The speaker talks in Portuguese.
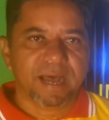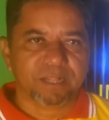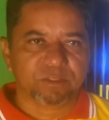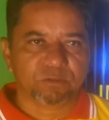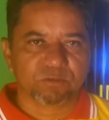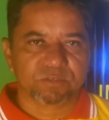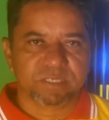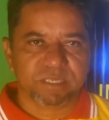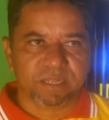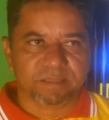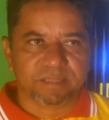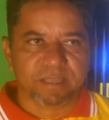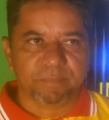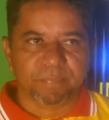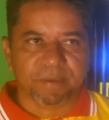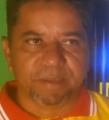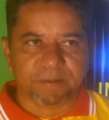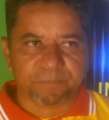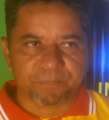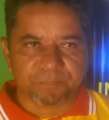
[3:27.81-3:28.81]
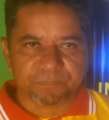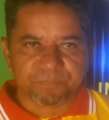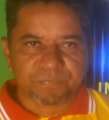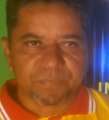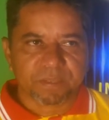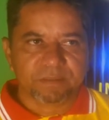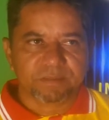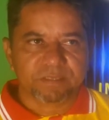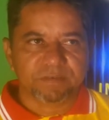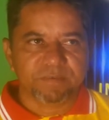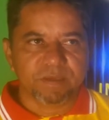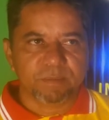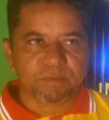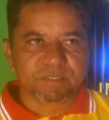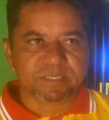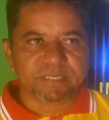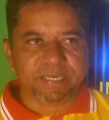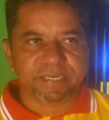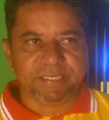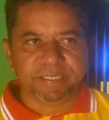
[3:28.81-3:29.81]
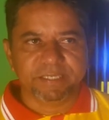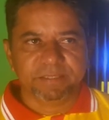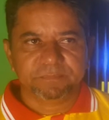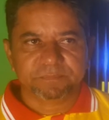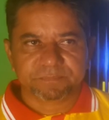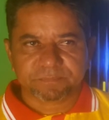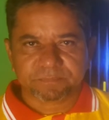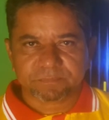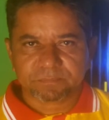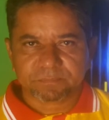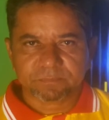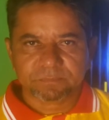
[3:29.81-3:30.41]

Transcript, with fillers: a torcida também. Tivemos aí